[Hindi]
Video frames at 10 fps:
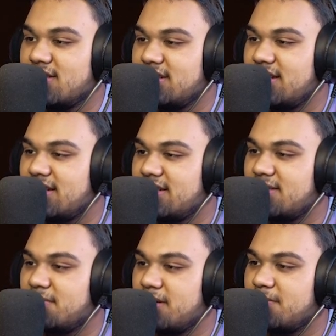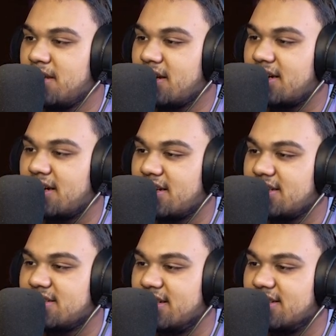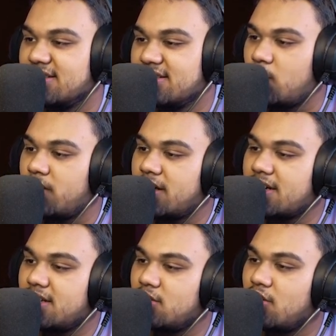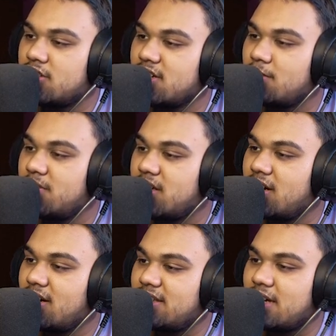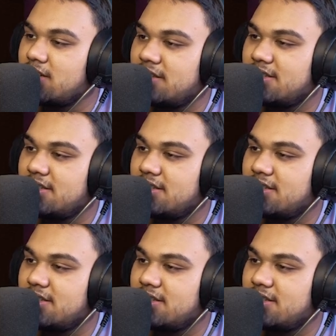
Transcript: इधर इधर मैं मेरा घर है इधर जाओ बेटा कहीं और जाओ बेटा यहाँ